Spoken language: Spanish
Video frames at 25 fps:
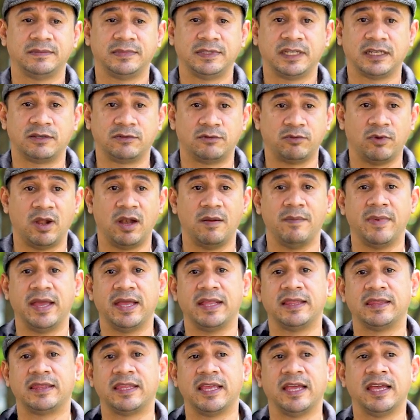
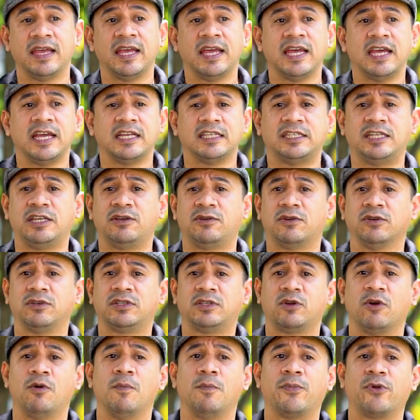sexualmente,
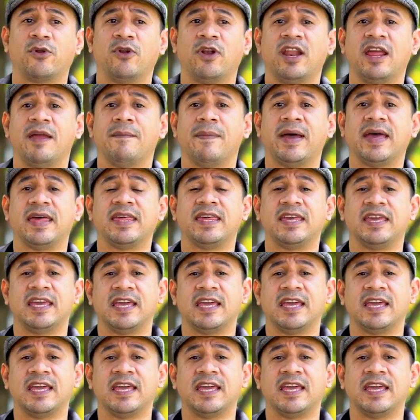chicos con problemas de